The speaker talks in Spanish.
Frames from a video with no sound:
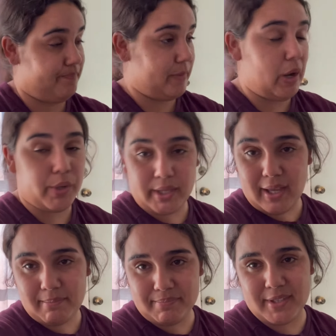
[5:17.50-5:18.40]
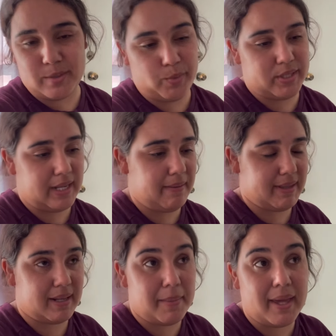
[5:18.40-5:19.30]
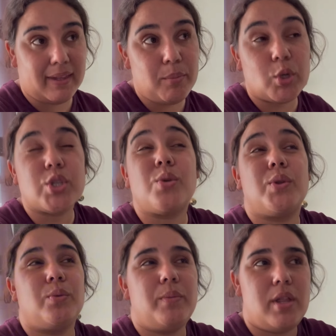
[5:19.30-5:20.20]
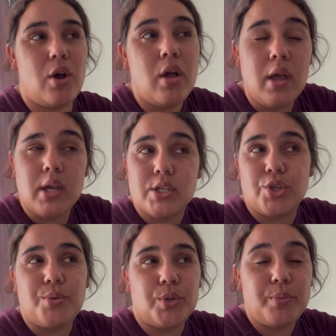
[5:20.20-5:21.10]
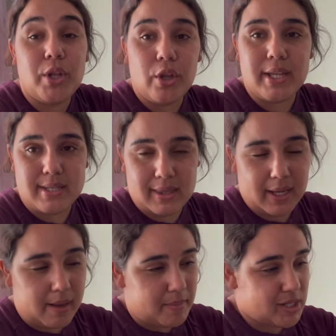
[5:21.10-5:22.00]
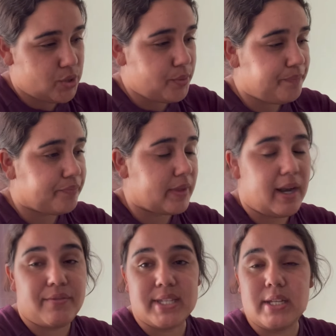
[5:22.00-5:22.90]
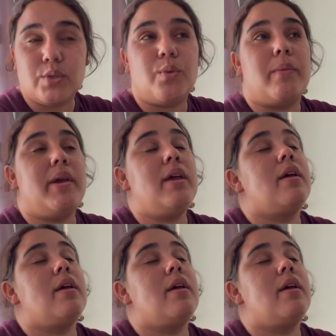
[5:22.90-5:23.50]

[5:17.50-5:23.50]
ahorita después de levantarme de aquí porque estoy viendo un video Estoy viendo un video de Cintia Camacho, de la fiesta de su bebé.